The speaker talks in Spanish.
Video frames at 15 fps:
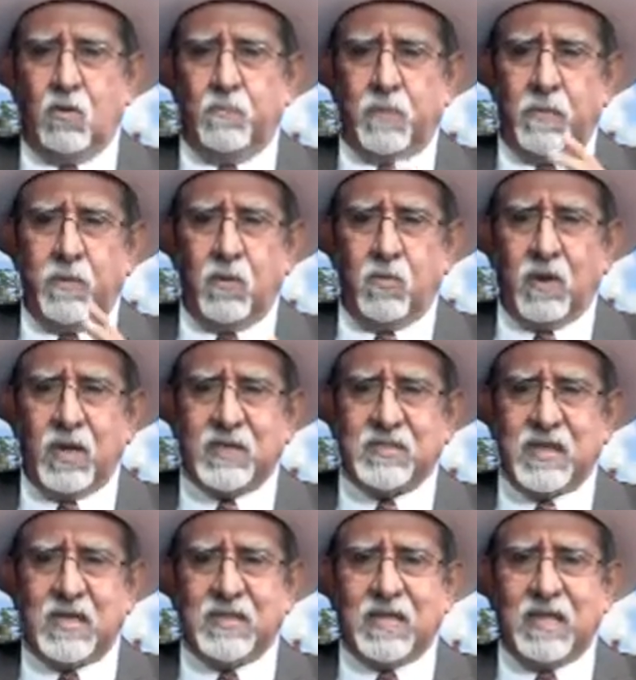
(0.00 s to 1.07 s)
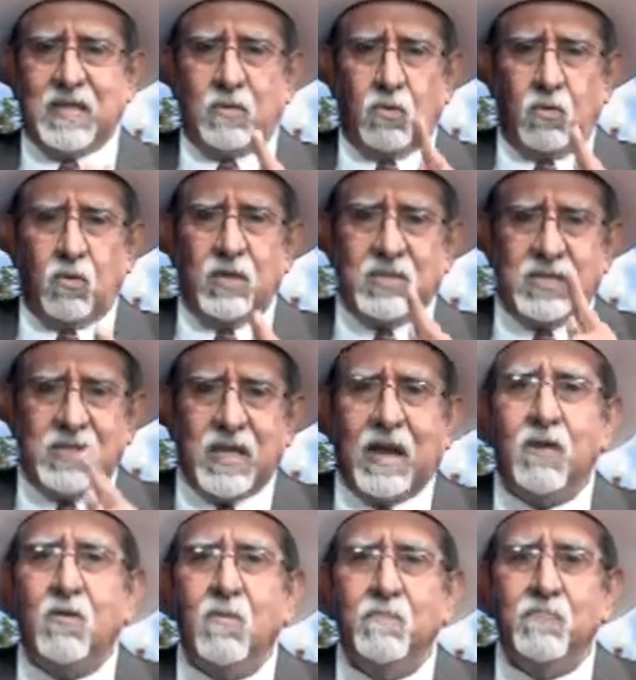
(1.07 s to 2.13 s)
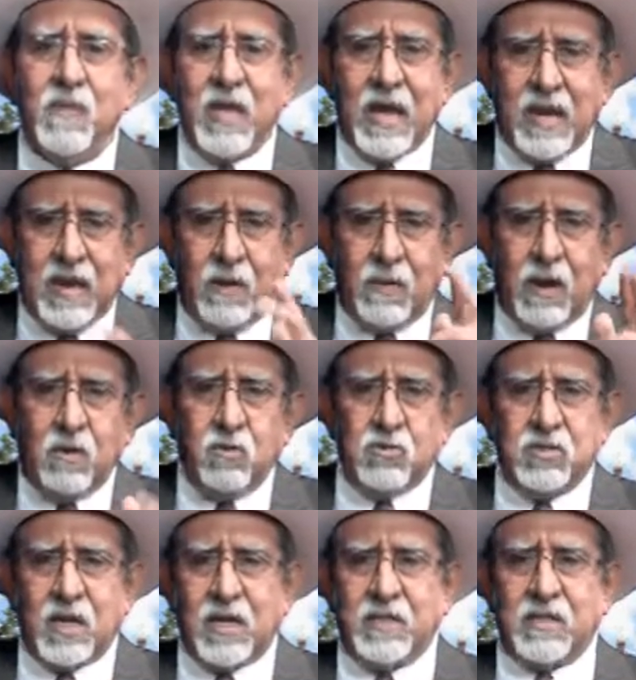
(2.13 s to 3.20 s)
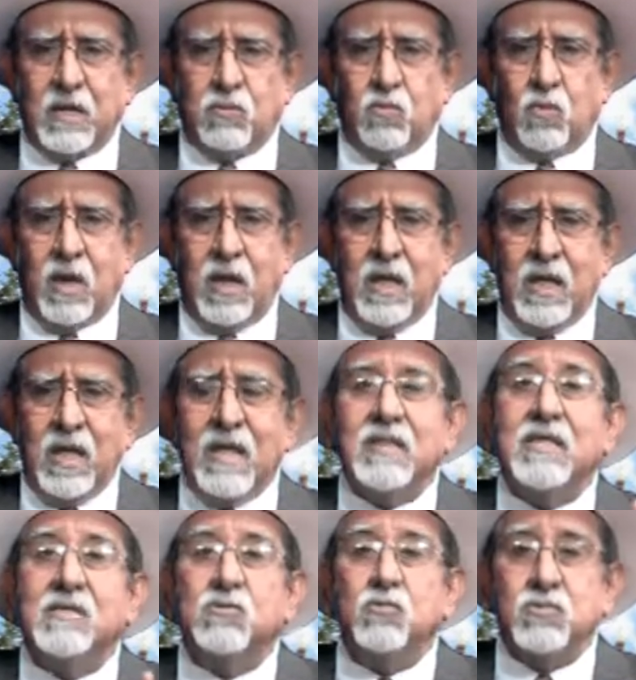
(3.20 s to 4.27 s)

Lo primero que resalta de Dolores Hidalgo es la valiosa arquitectura de su